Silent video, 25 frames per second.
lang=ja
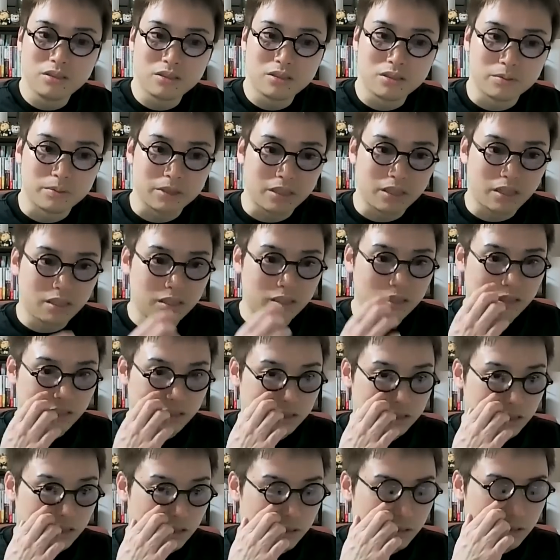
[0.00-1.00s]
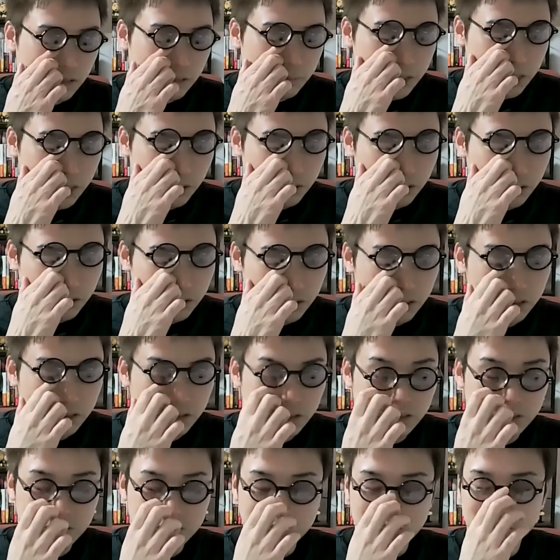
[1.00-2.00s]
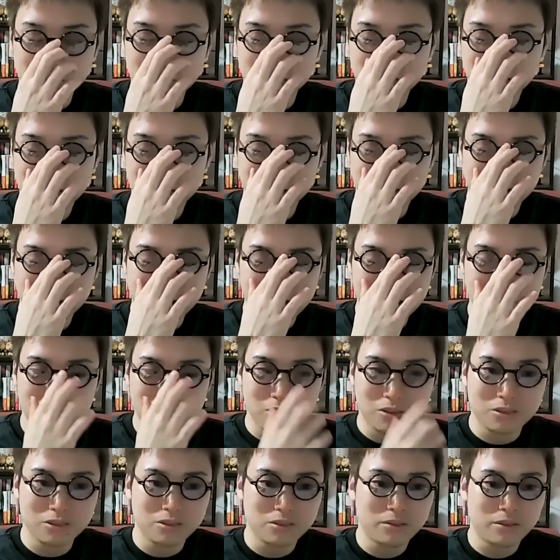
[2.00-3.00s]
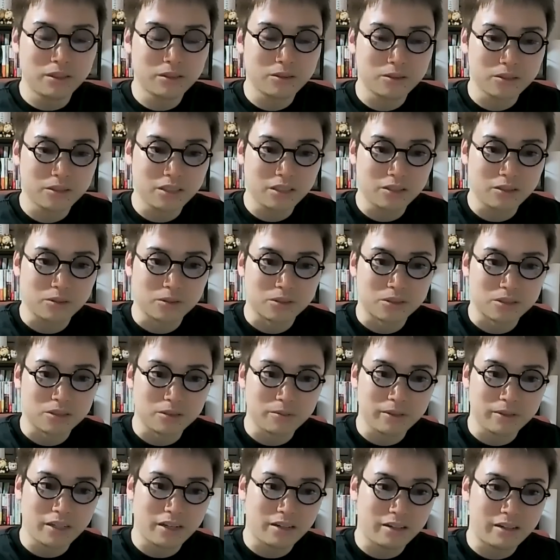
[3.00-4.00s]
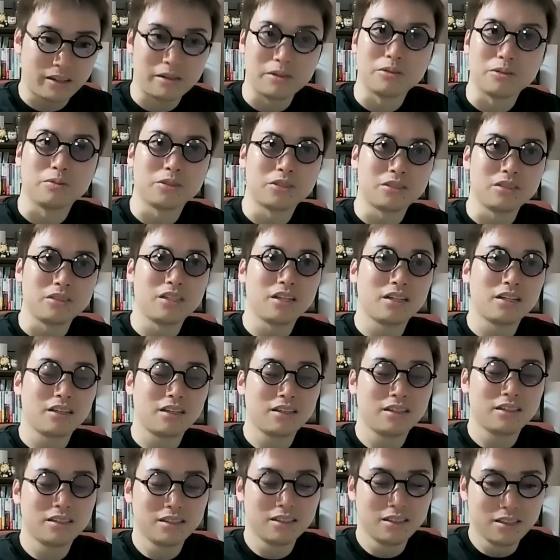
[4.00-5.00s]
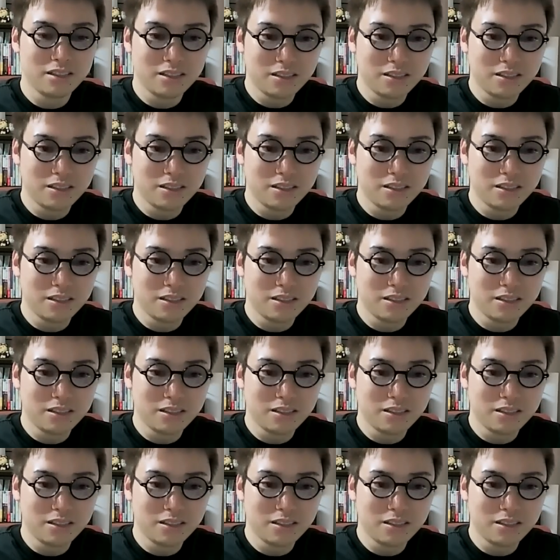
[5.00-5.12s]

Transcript: YouTube で出してるんで見てください。あと、その回答のファクトチェックをするみたいな機能もついてて、